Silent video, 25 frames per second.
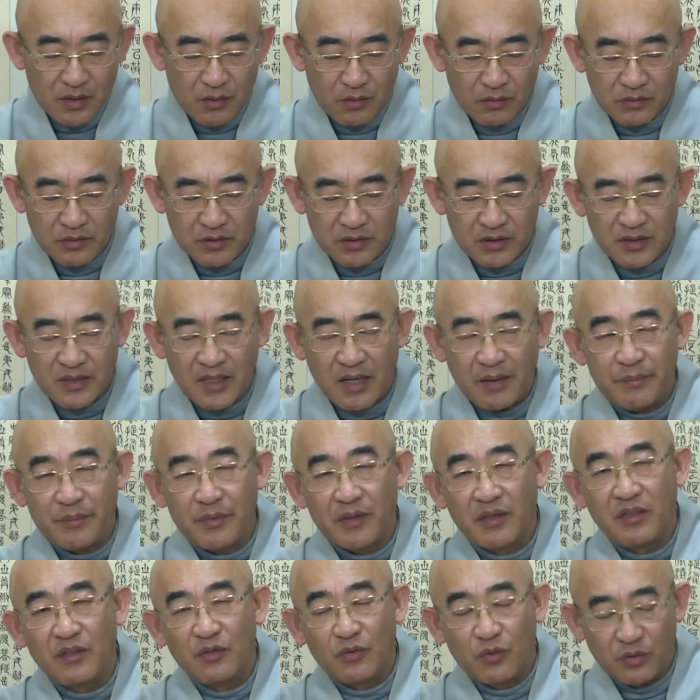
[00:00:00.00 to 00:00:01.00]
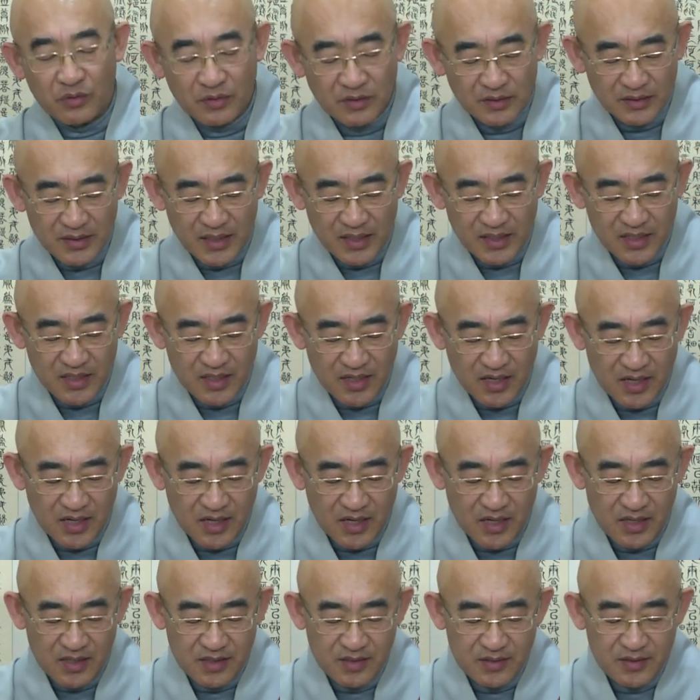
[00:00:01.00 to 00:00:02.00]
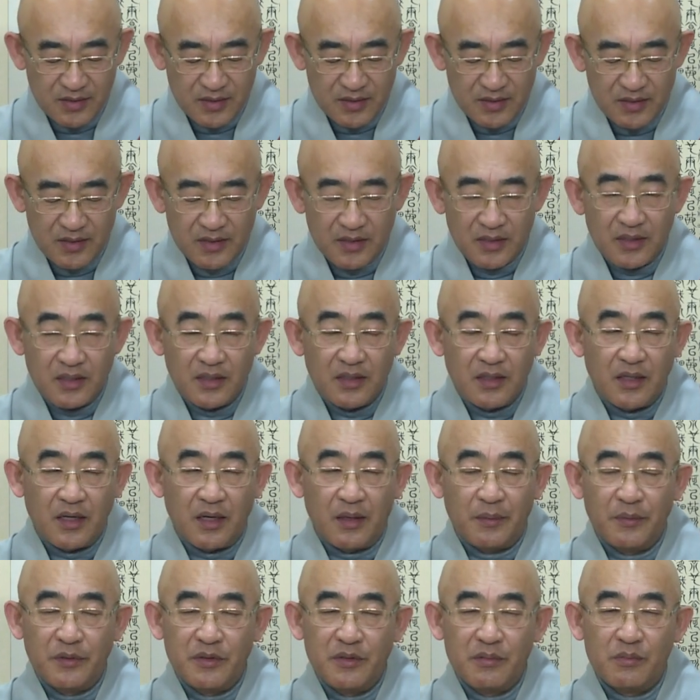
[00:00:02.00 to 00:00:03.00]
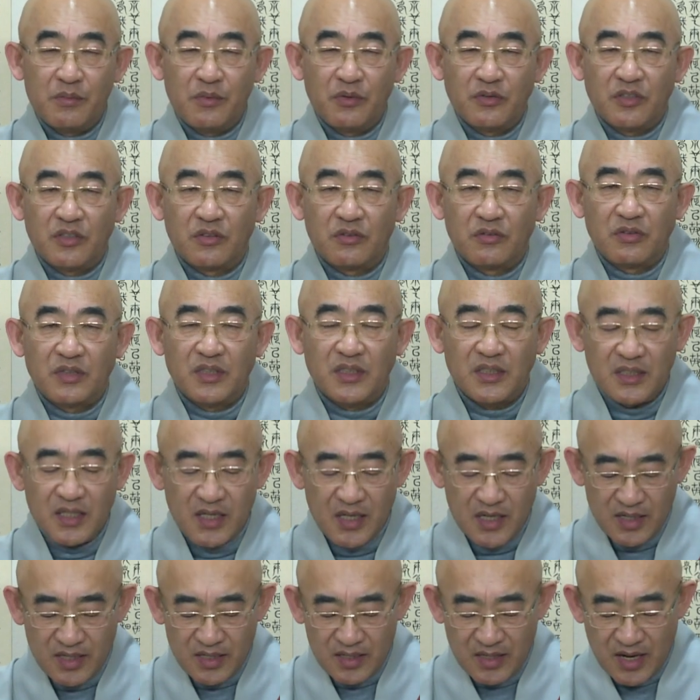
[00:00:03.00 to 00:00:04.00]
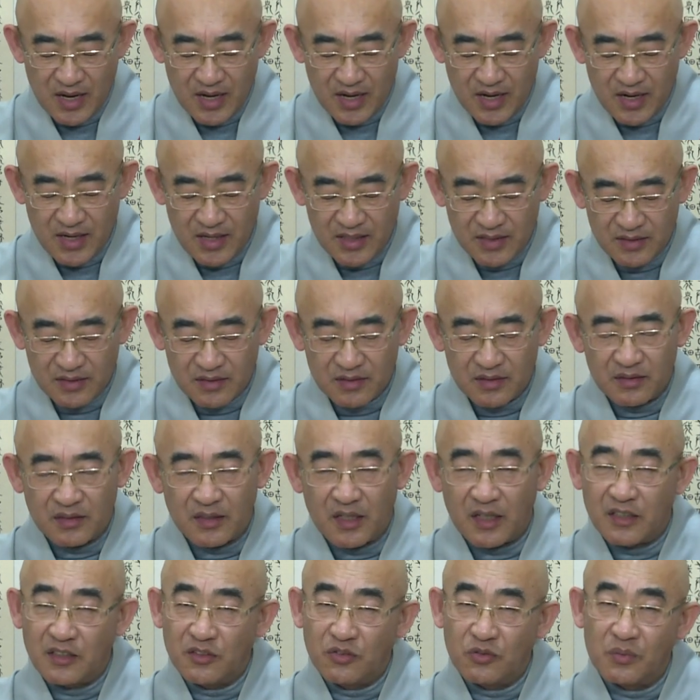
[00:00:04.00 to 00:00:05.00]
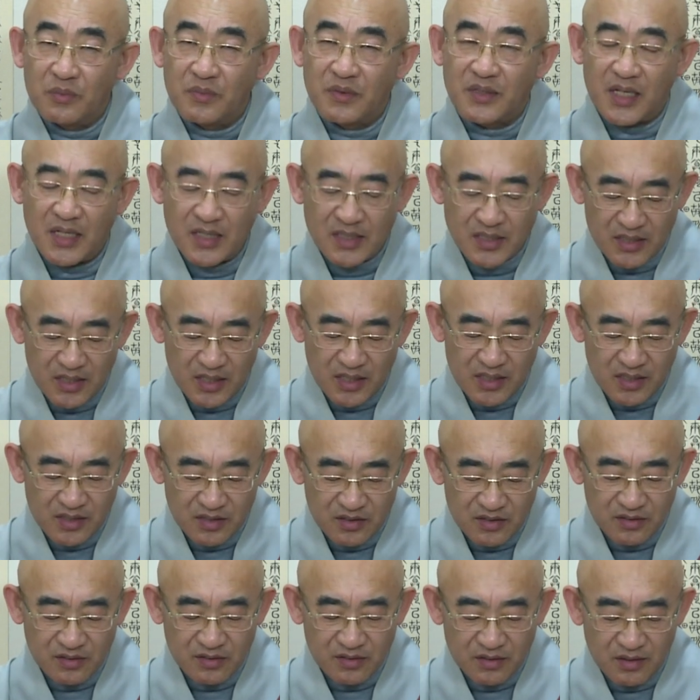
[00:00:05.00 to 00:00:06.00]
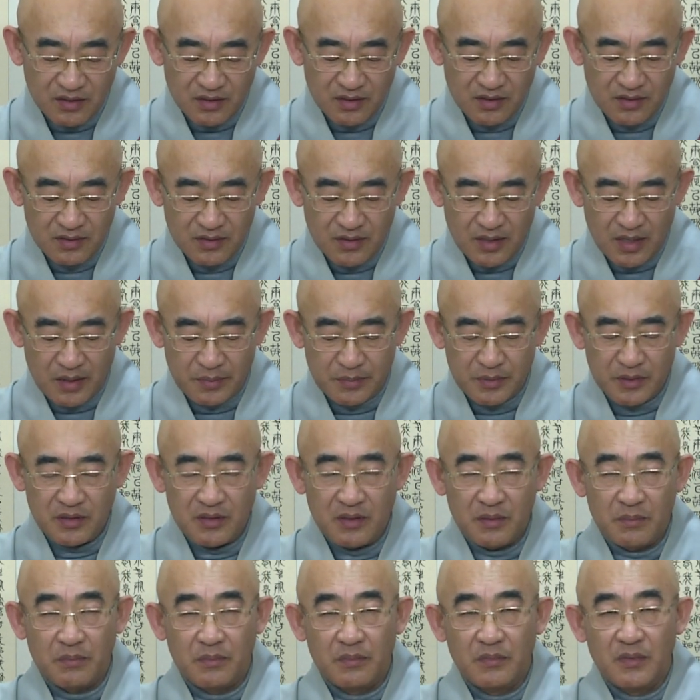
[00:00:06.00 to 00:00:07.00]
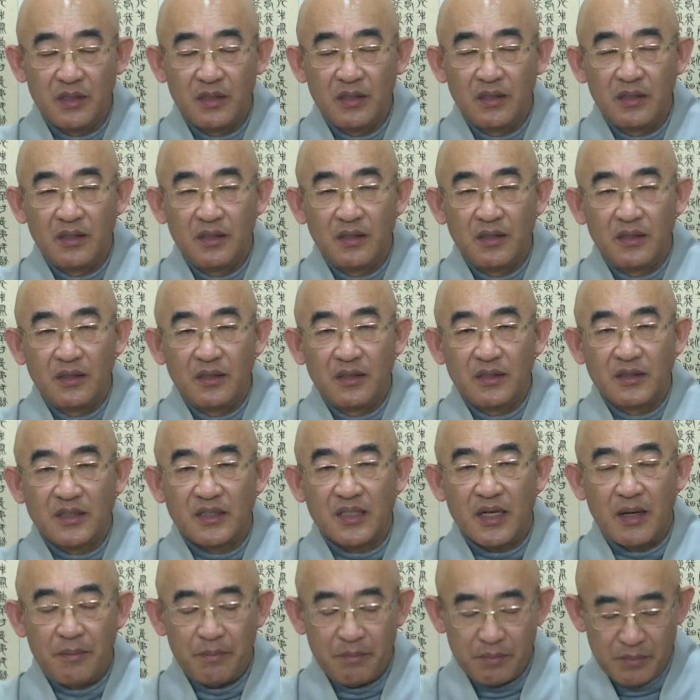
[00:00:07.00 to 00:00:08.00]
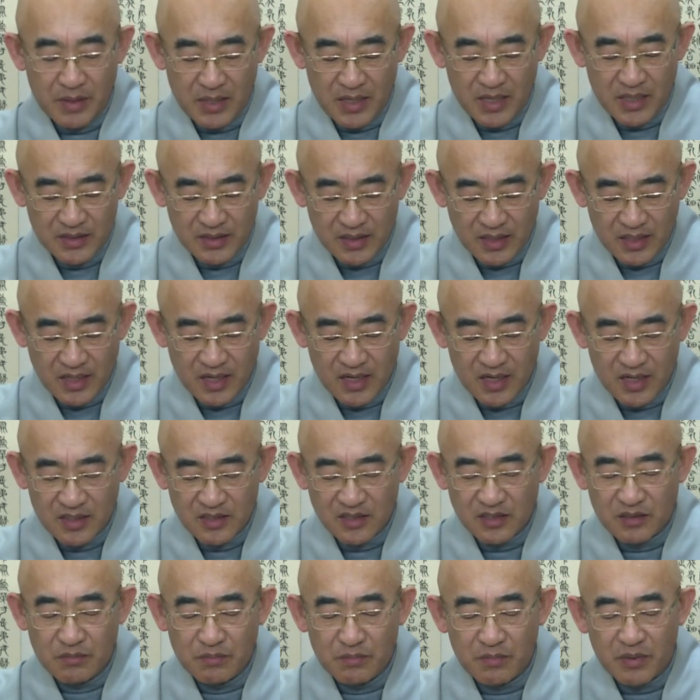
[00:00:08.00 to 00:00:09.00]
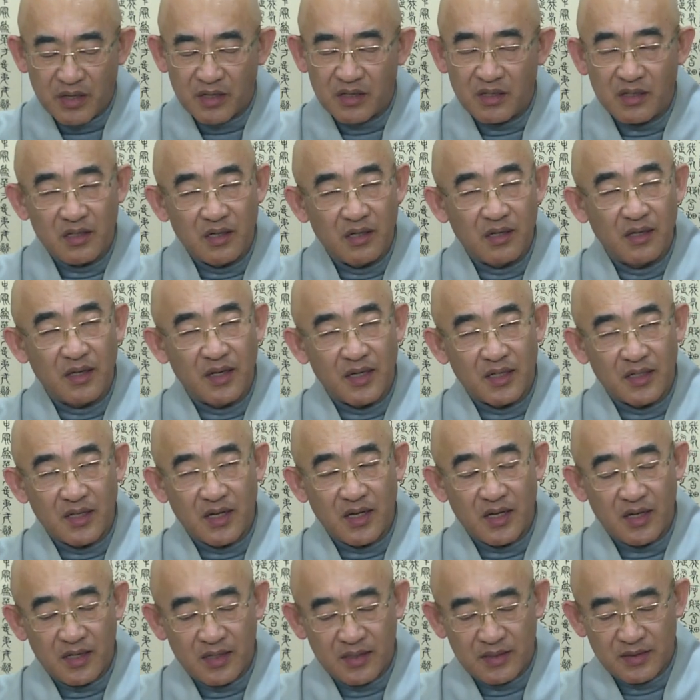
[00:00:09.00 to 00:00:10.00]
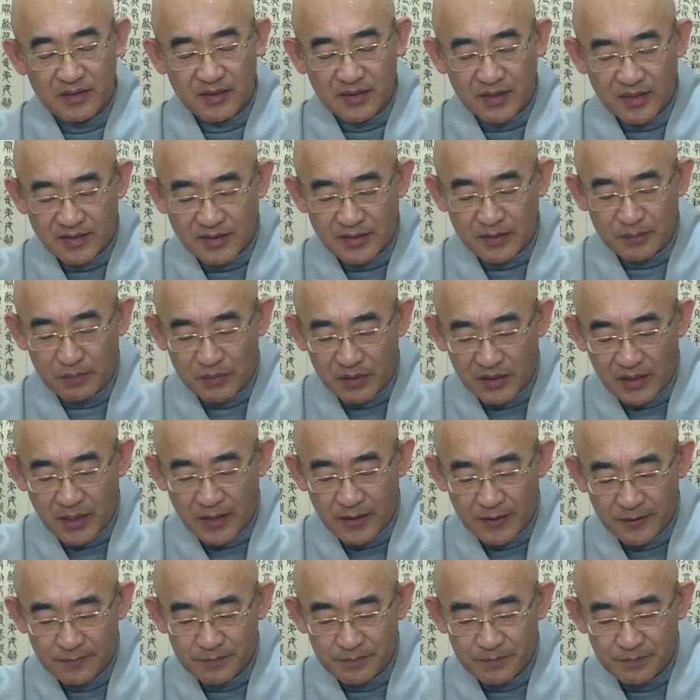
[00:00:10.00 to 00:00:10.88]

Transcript: 오늘은 남편이 노는 날이라 아버님 모시고 시내 나가서 날이 좀 쌀쌀해져서 아버님 잠바 하나랑 신발을 하나 샀습니다.